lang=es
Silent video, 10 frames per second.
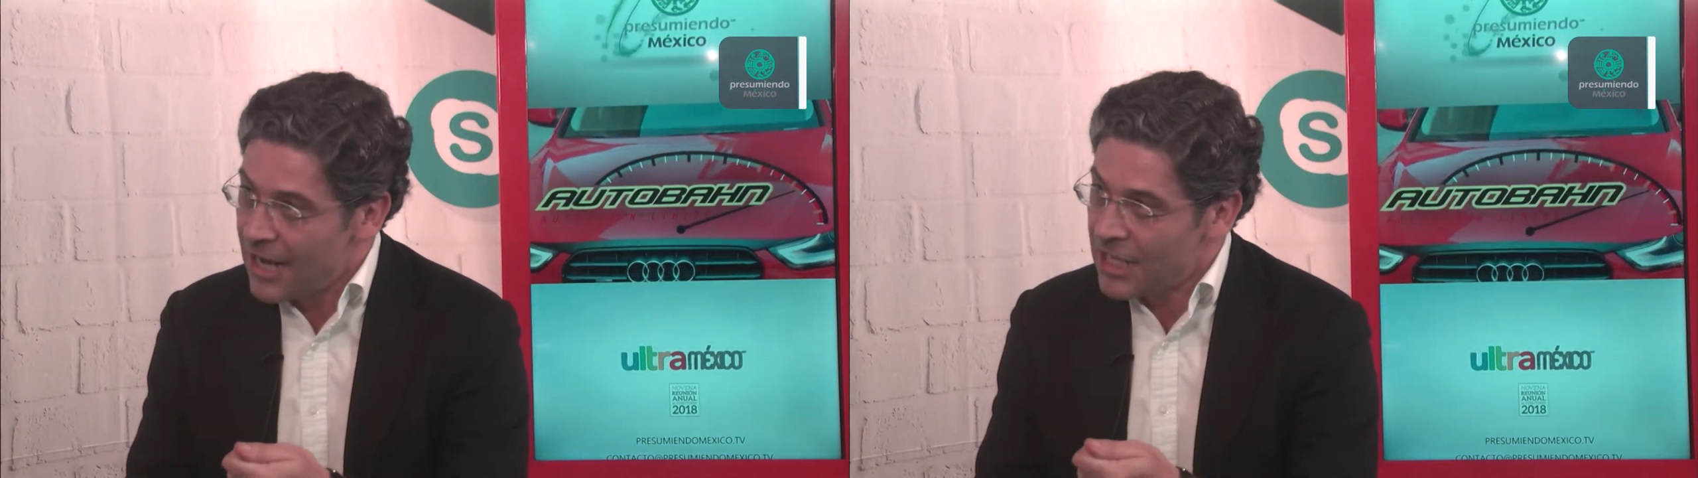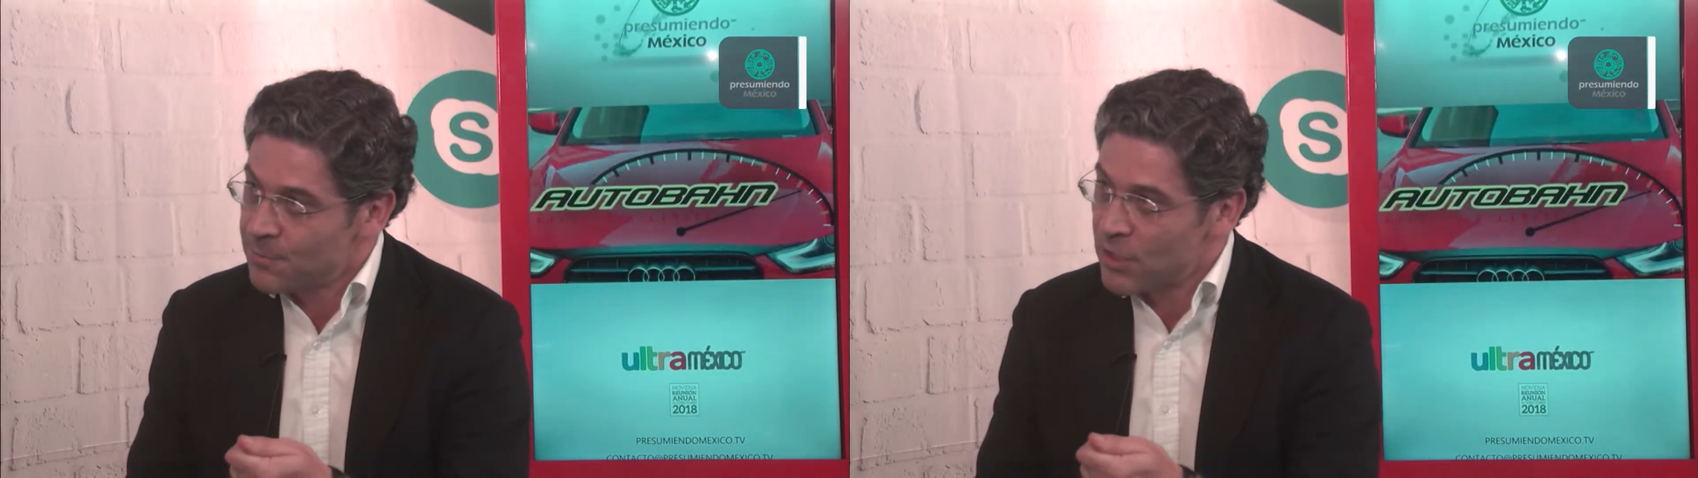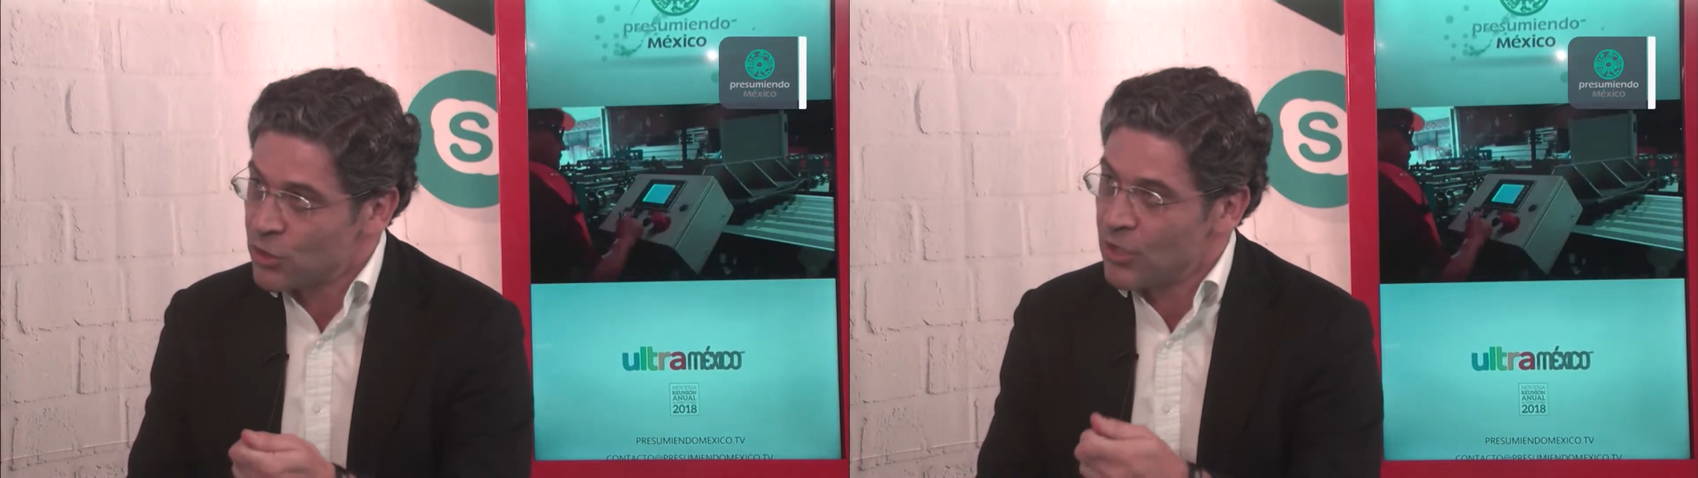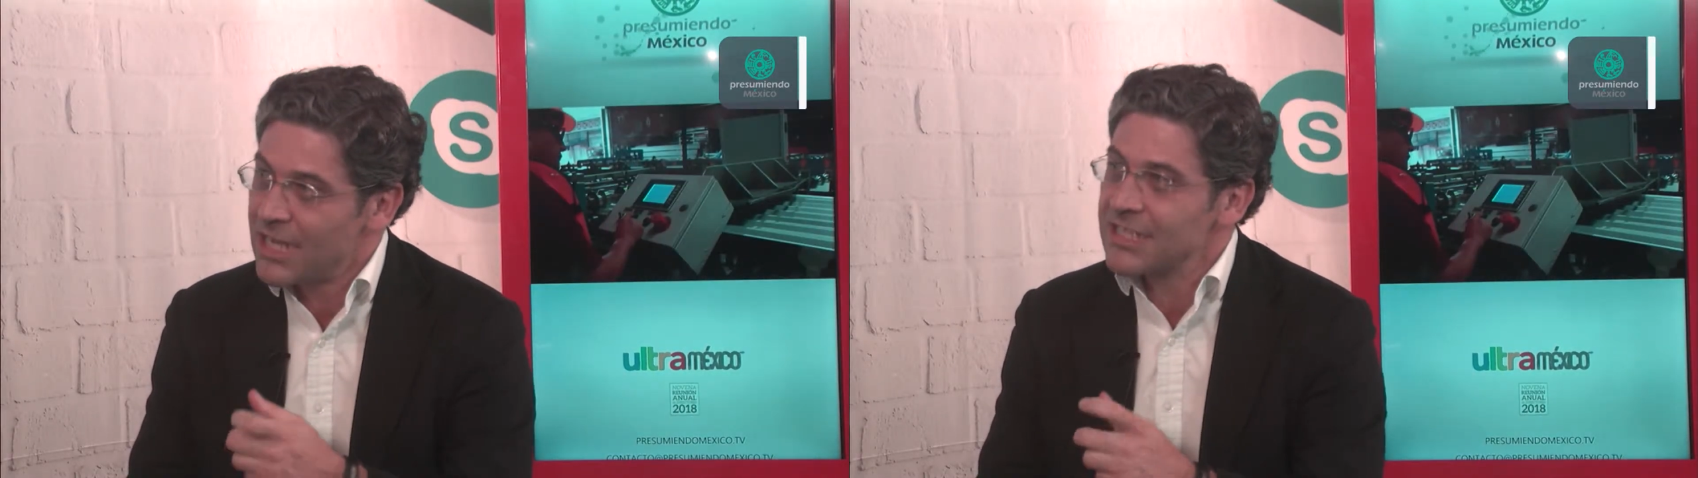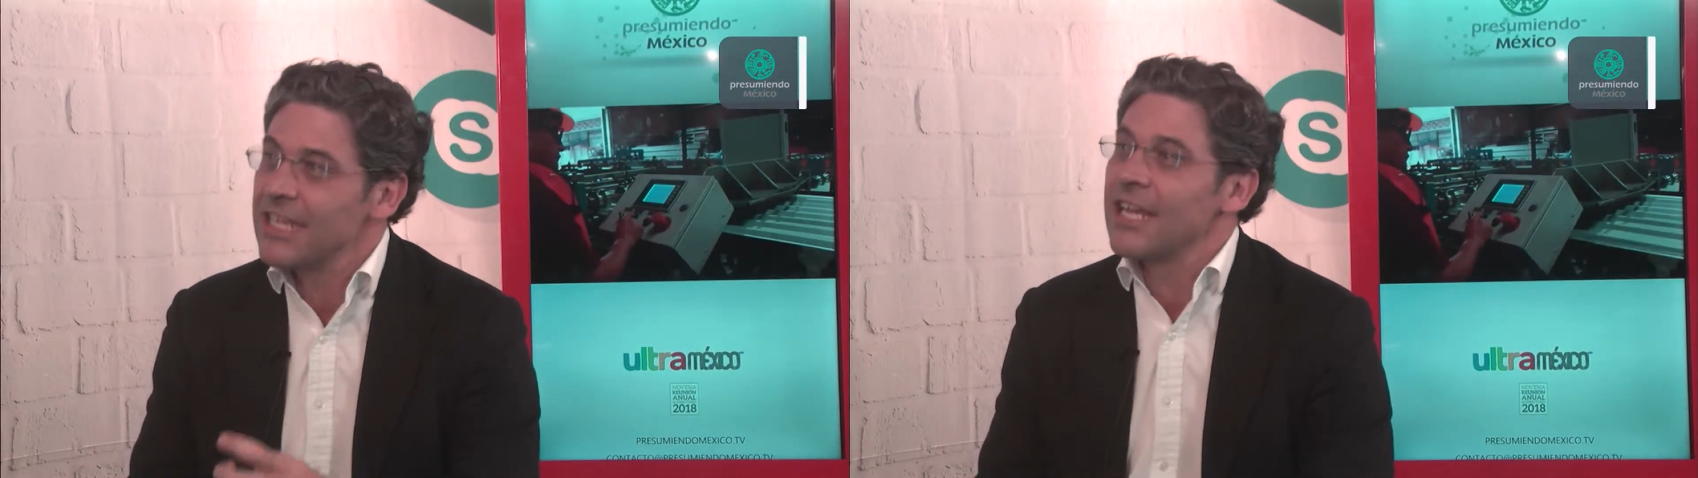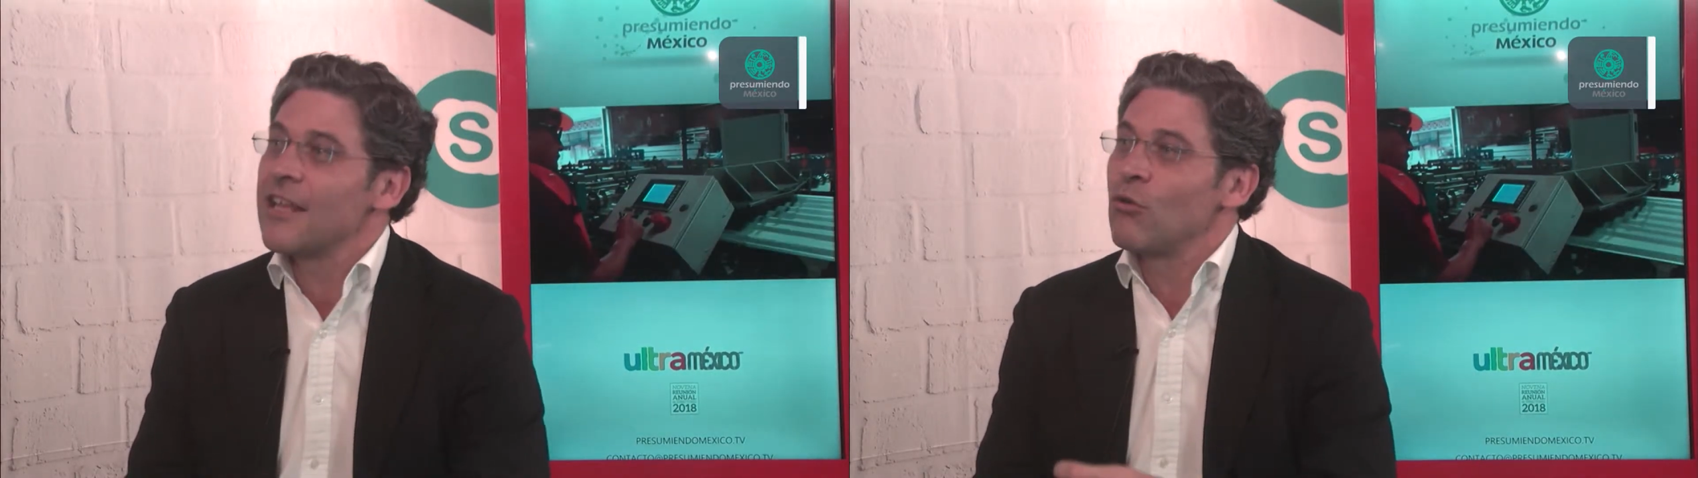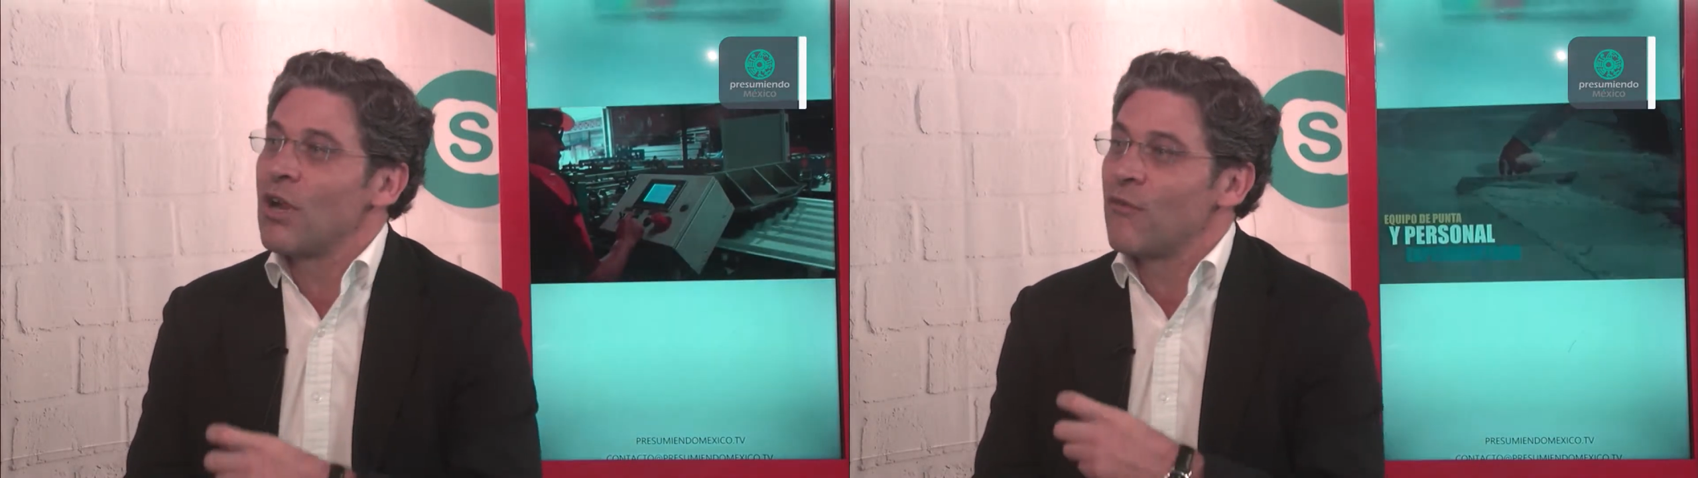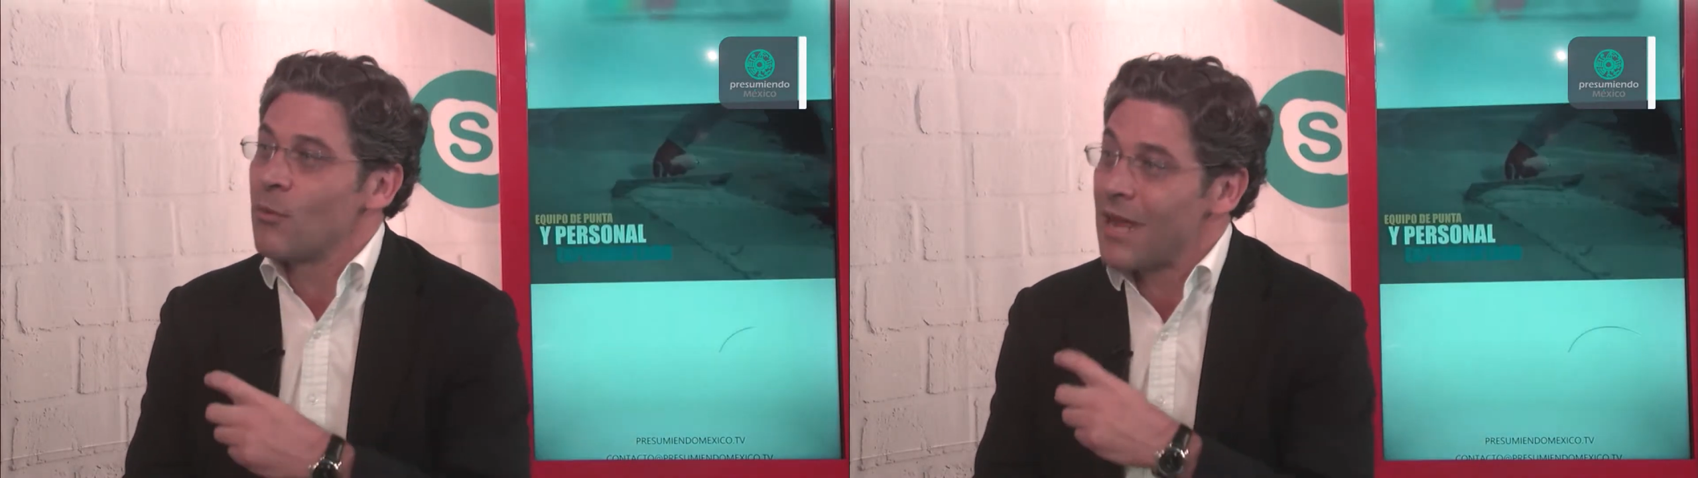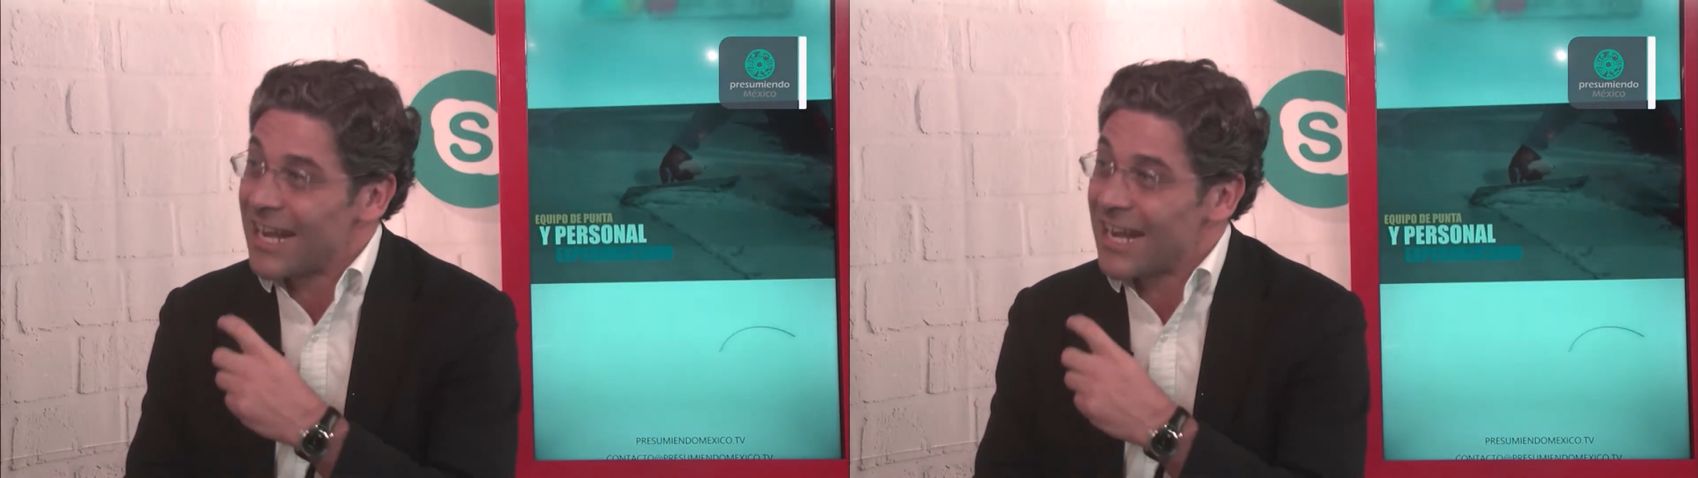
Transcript: a las personas y que de alguna forma